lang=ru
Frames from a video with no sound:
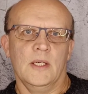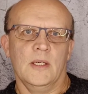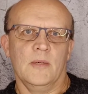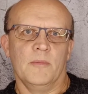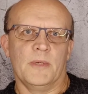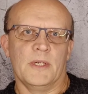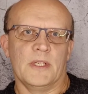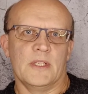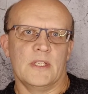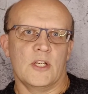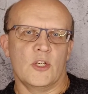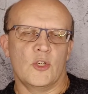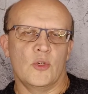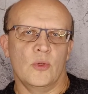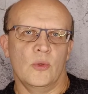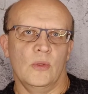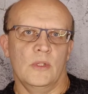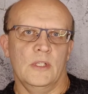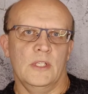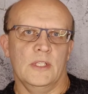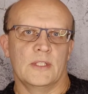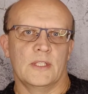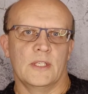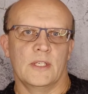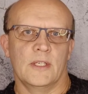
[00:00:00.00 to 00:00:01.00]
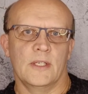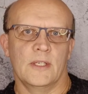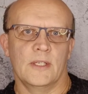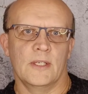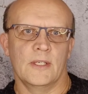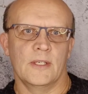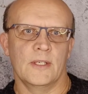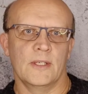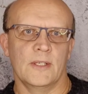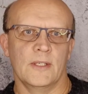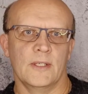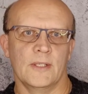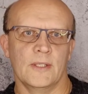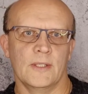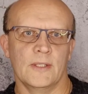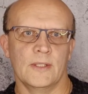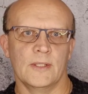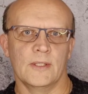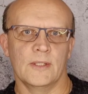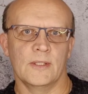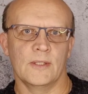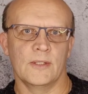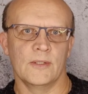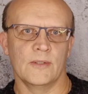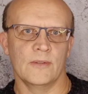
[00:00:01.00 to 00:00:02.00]
произошел лет
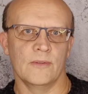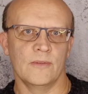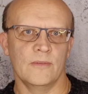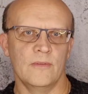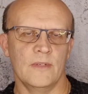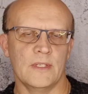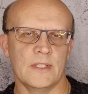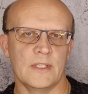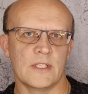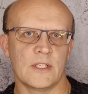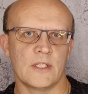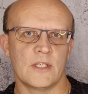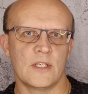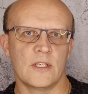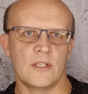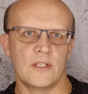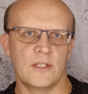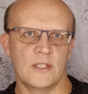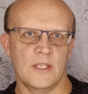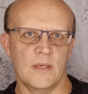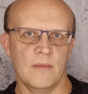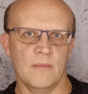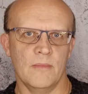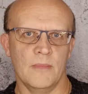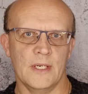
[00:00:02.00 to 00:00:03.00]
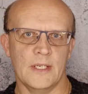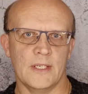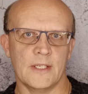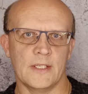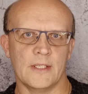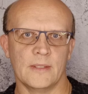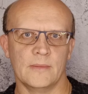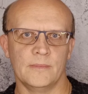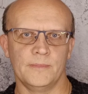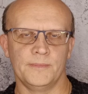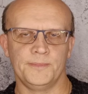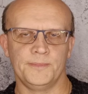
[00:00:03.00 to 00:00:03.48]
в 27 моих.